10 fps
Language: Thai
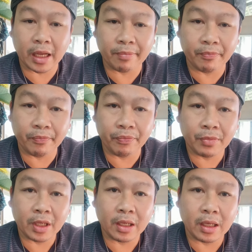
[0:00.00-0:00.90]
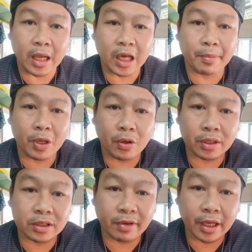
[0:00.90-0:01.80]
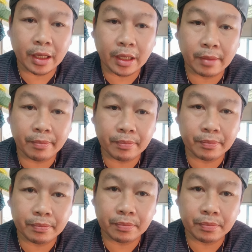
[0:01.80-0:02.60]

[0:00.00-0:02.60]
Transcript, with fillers: ครับ ลากันไปก่อนสวัสดีครับ